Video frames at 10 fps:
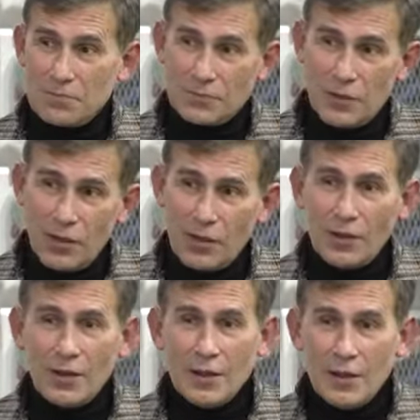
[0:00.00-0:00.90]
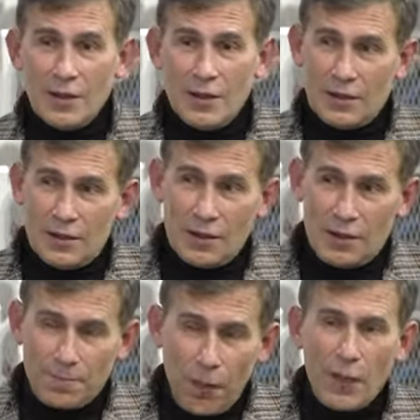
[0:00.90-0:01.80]
no, E,
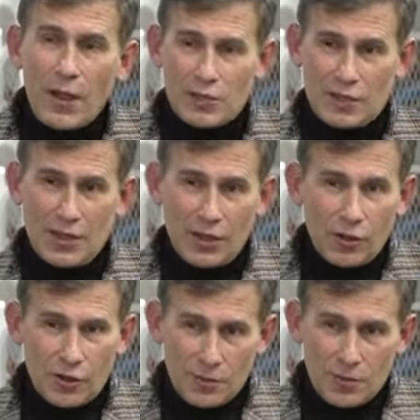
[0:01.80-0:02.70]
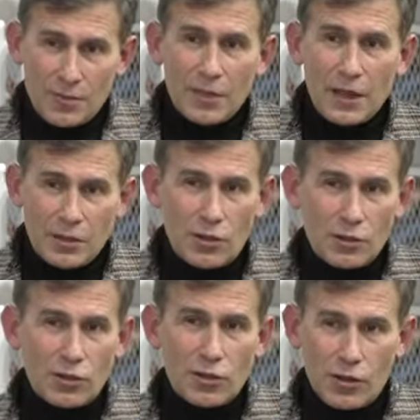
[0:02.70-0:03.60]
społeczny, dlatego chcemy zachęcić
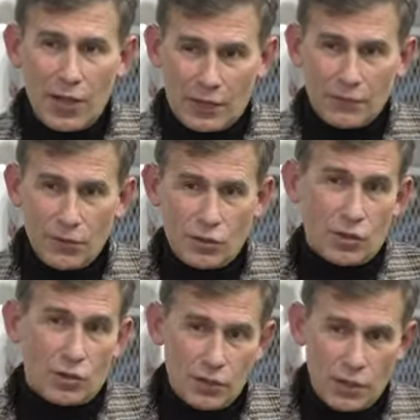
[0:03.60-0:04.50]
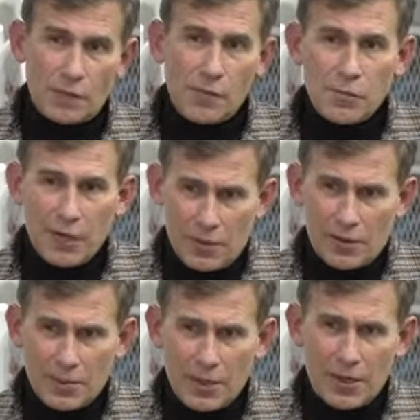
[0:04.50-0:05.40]
ludzi do aktywności. Oczywiście nie mówimy tak
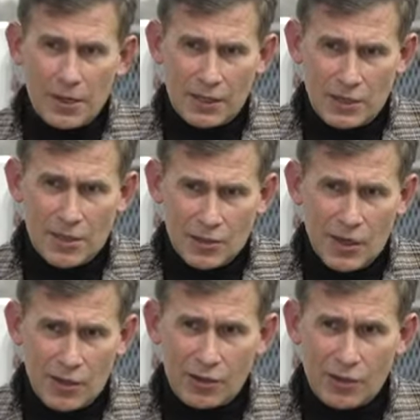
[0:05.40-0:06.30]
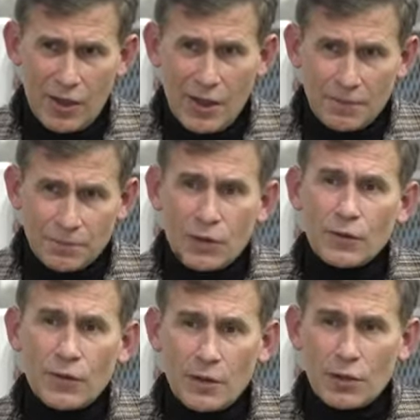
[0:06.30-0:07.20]
ekstremalne jak Kilimandżaro, ale do
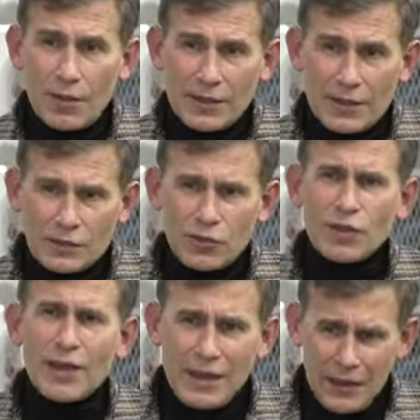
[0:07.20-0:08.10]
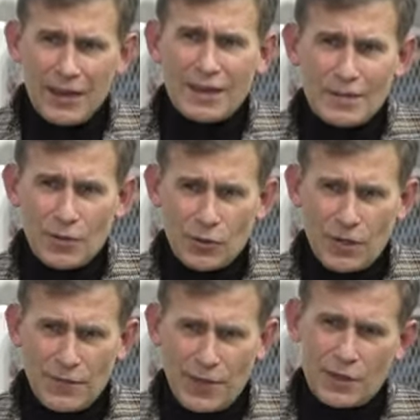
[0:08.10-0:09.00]
zwrócenia uwagi na to, że razem
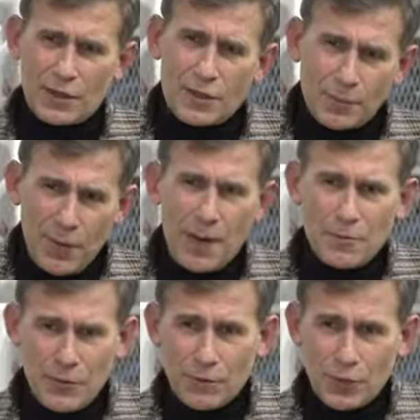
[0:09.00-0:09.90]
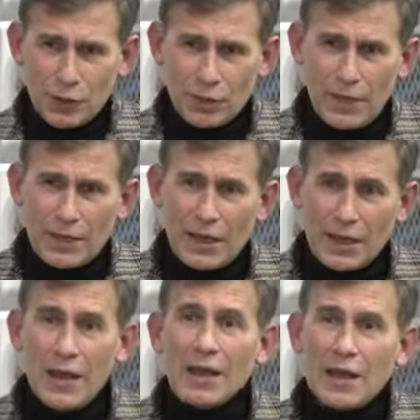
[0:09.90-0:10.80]
można więcej, że wspierajmy się w przygotowaniach,
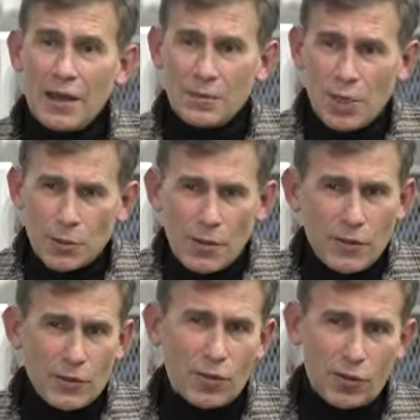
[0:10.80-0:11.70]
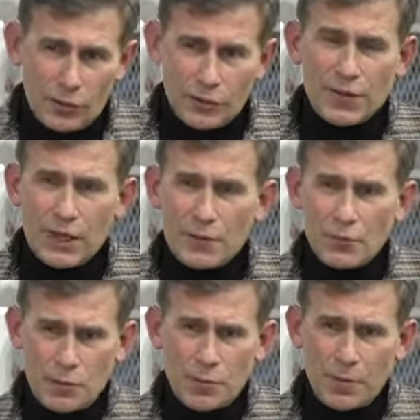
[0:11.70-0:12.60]
e, mierzmy wysoko, to wcale nie
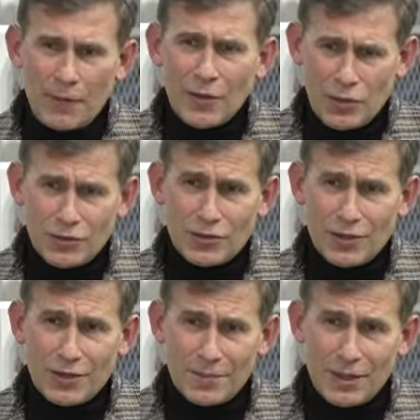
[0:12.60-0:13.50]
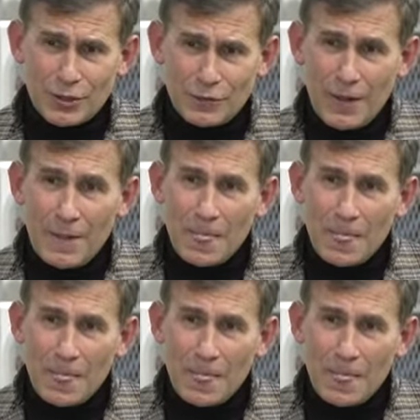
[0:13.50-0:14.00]
musi być prawie 6 tysięcy metrów,